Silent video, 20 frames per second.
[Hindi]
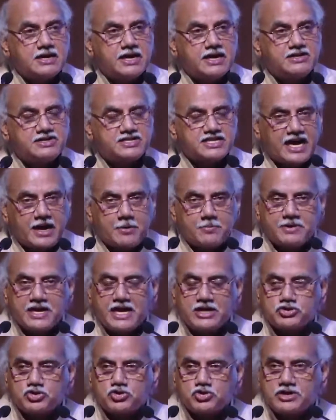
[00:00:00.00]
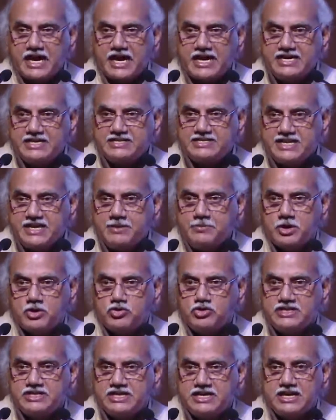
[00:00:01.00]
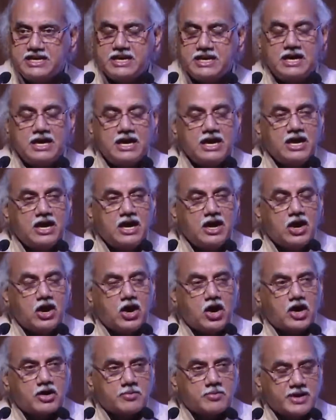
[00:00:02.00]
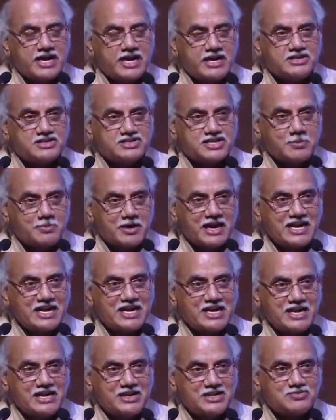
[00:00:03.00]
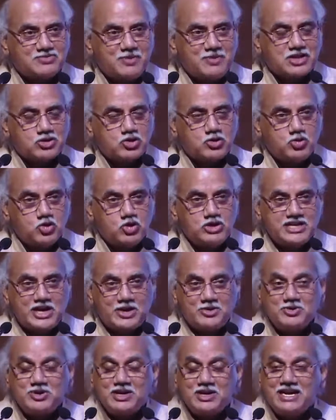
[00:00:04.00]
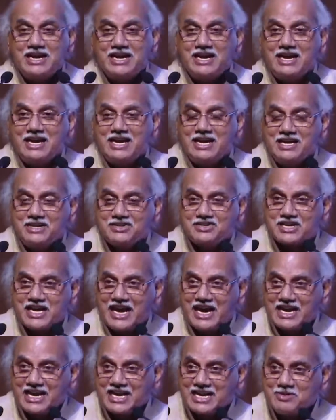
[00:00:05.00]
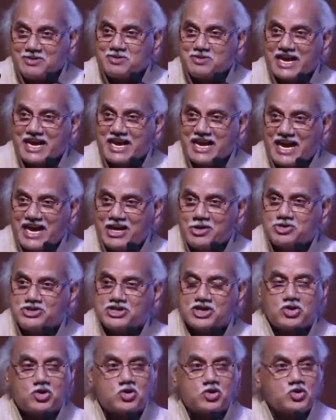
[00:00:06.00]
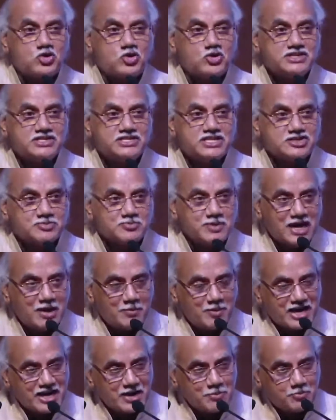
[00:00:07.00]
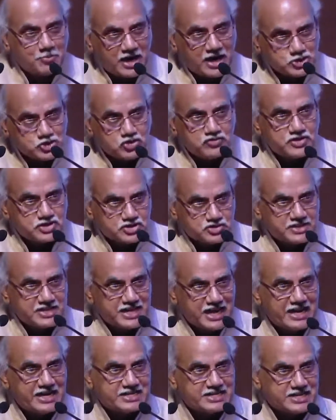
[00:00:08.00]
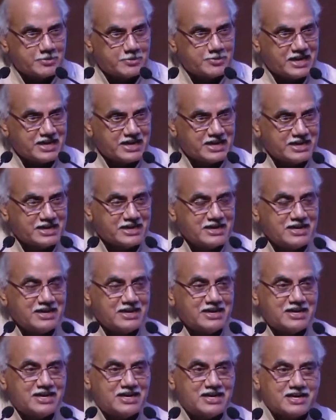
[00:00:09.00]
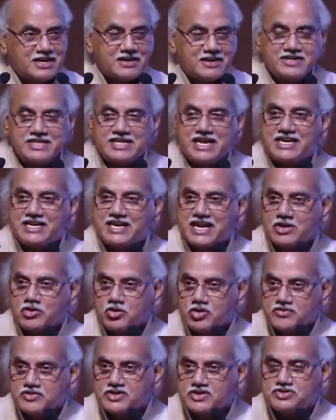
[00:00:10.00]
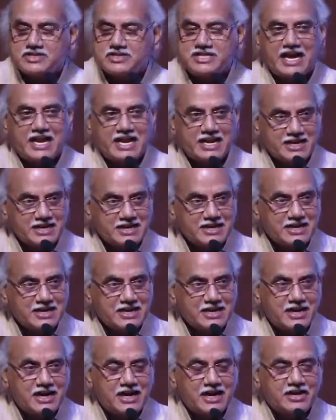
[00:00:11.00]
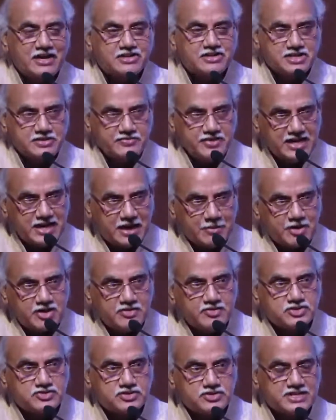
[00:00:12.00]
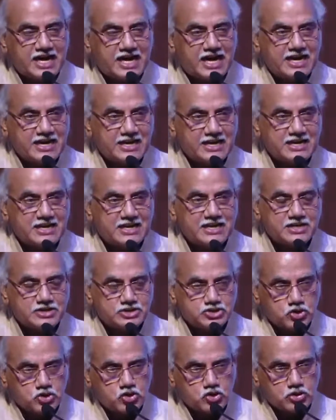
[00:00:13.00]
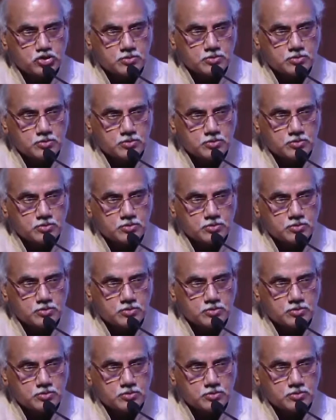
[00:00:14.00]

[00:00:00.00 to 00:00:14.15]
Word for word: की स्थापना तो 93 में हुई थी और मैं इसके पहले कि इस बात को भूल जाऊं इस कार्यक्रम के आयोजकों जिसमें हमारे पांचों विश्वविद्यालय शामिल हैं रविन्द्रनाथ टैगोर विश्वविद्यालय सीवी रामन विश्वविद्यालय जो